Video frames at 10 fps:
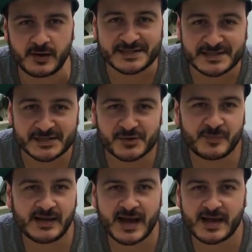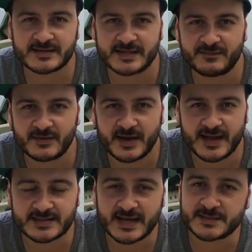Es ist ein Spieler, den wir
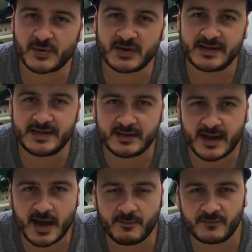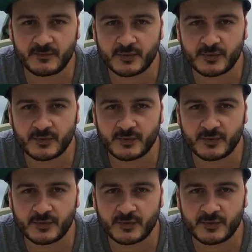jetzt erstmal geliehen haben,